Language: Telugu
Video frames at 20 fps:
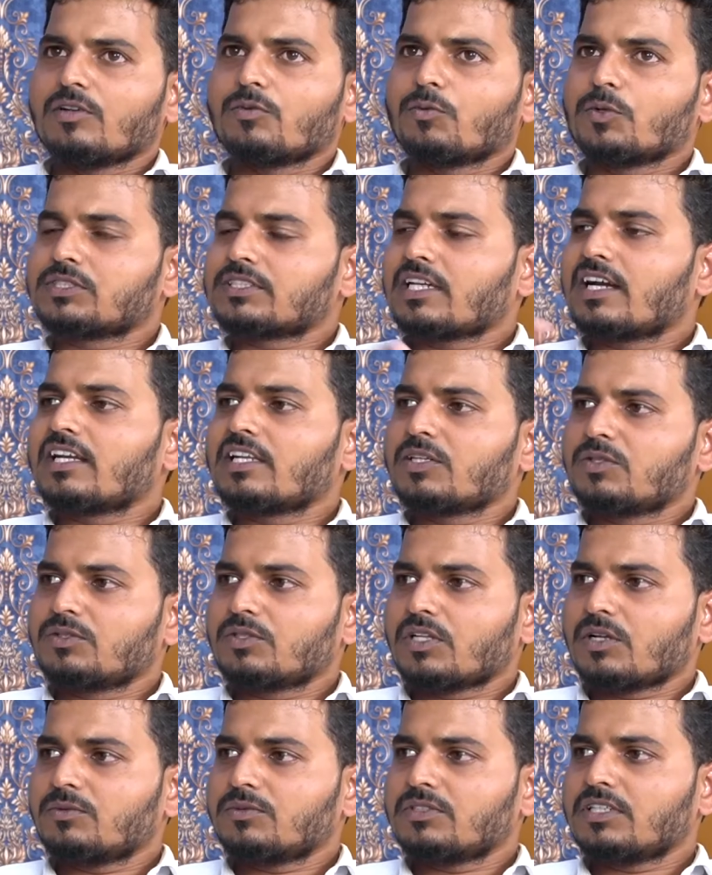వాళ్ళు వస్త్రాలు
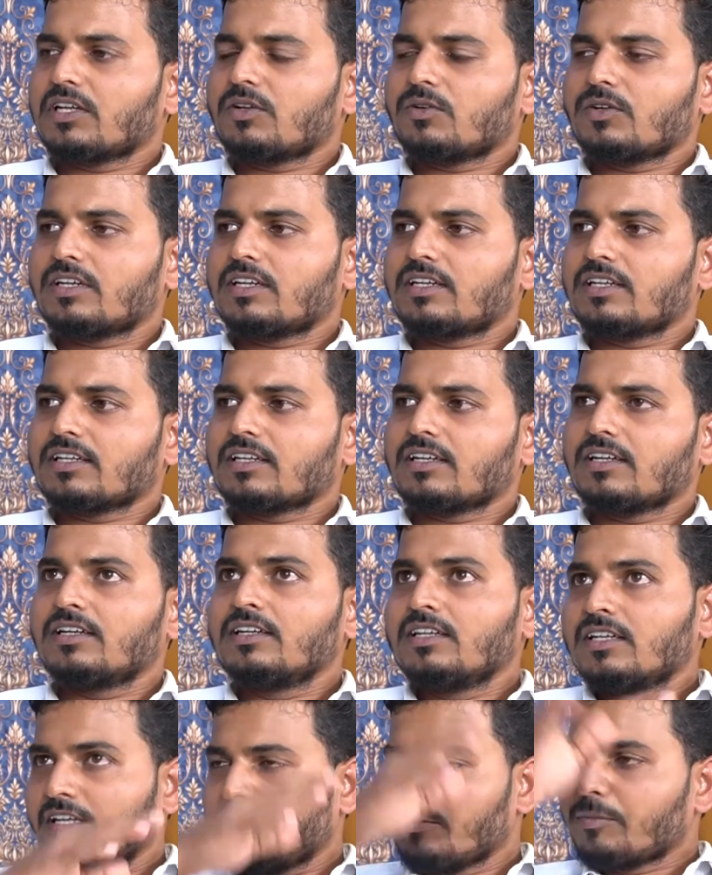లేకుండా ఉంటారు అన్నట్టుగా
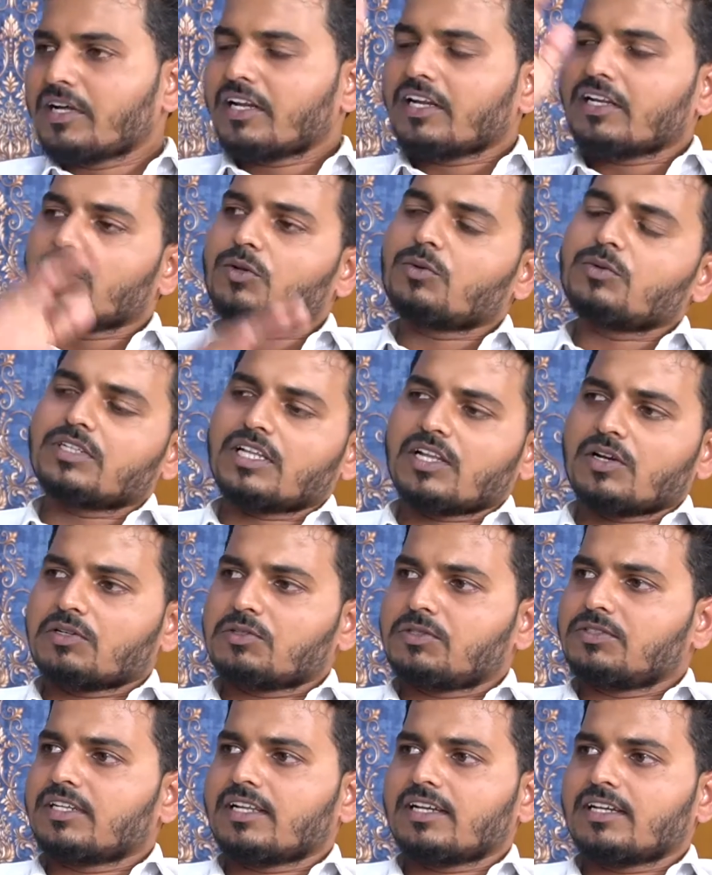హిమాలయాల్లో ఉంటారు
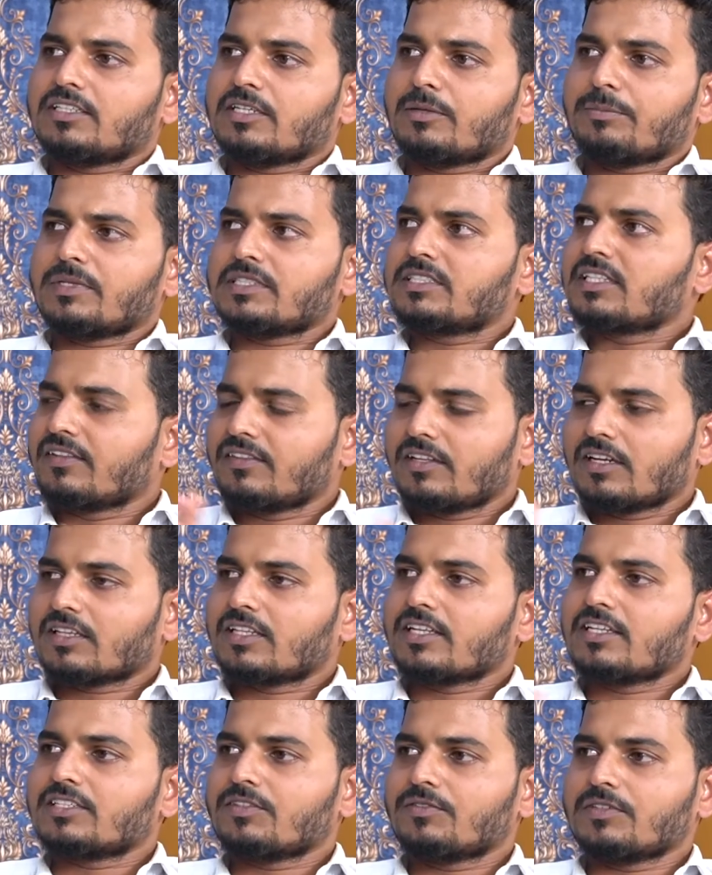అట్టుంటారని చెప్పేసి అందరికీ
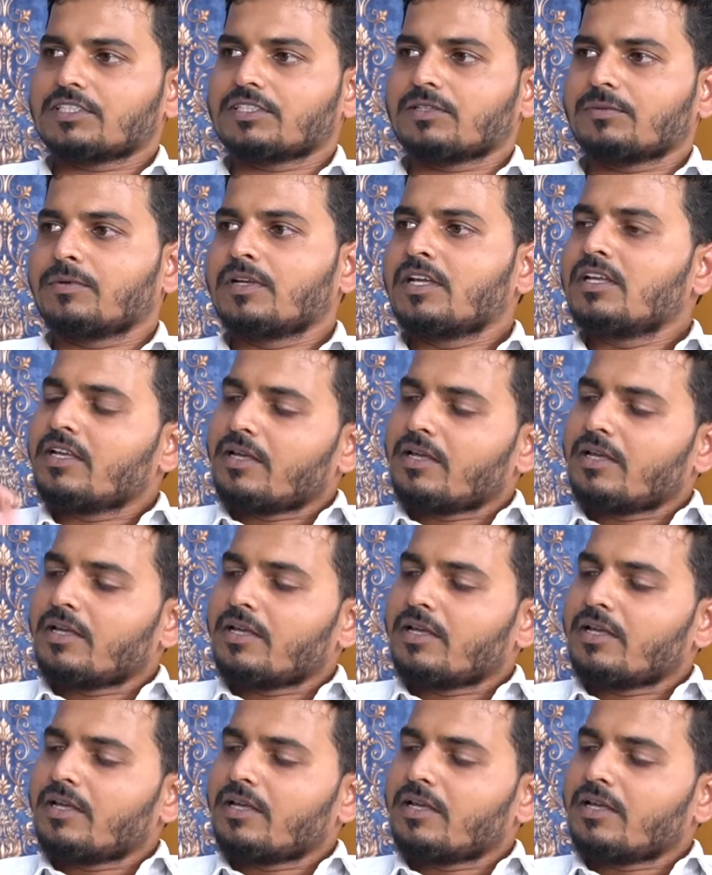తెలిసిన విషయం